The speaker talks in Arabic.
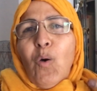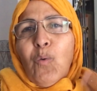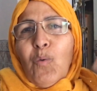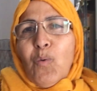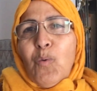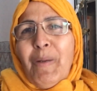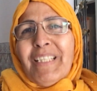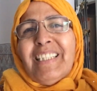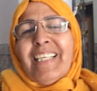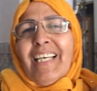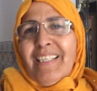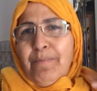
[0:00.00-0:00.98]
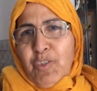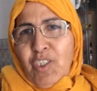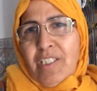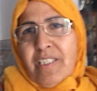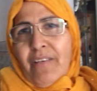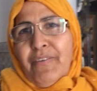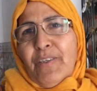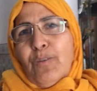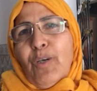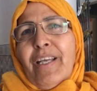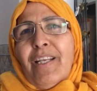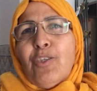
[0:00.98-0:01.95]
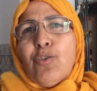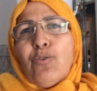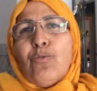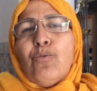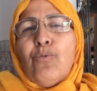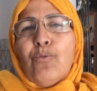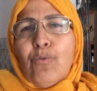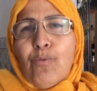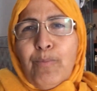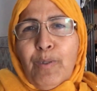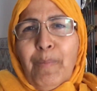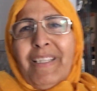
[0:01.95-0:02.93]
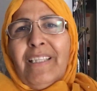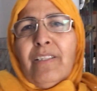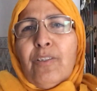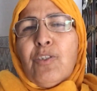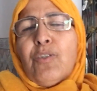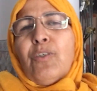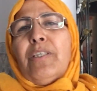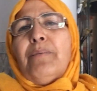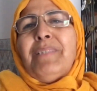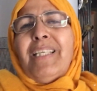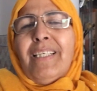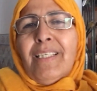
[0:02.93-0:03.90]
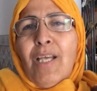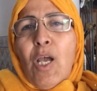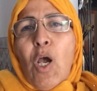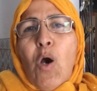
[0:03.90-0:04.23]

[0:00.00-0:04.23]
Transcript: وبعديك انا مشيت سافرت وخرجت وتبدلت السكنه نتاعي